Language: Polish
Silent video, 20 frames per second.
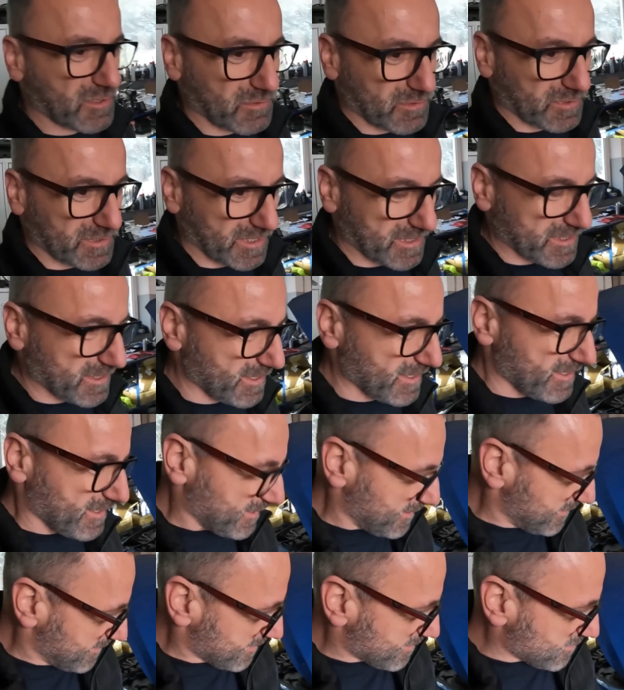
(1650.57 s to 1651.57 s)
kurde,
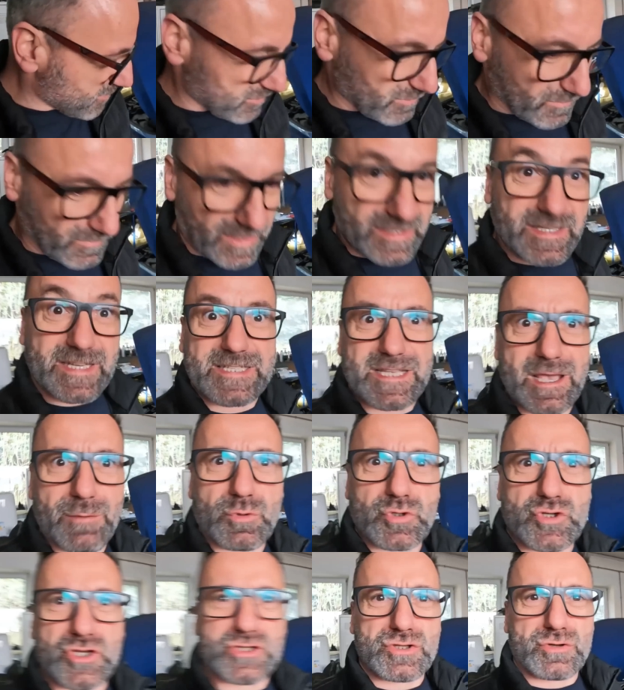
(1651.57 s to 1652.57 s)
kodowanie
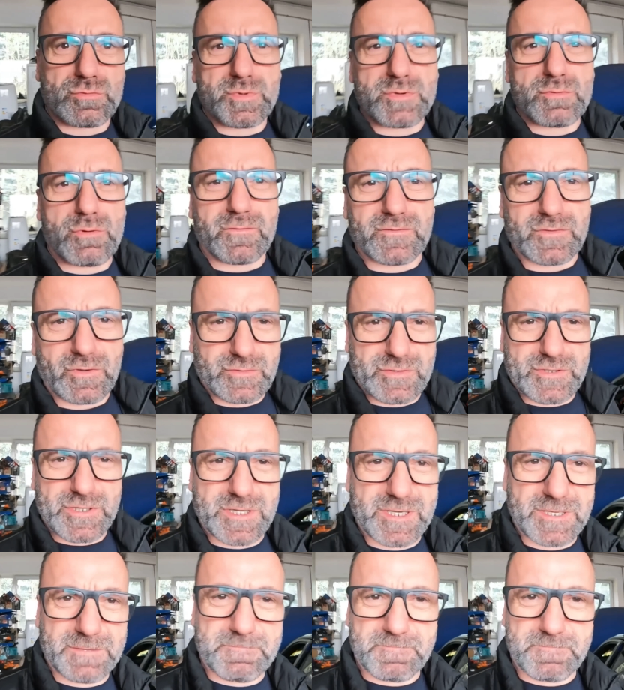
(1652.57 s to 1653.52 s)
samo się zrobiło w nocy.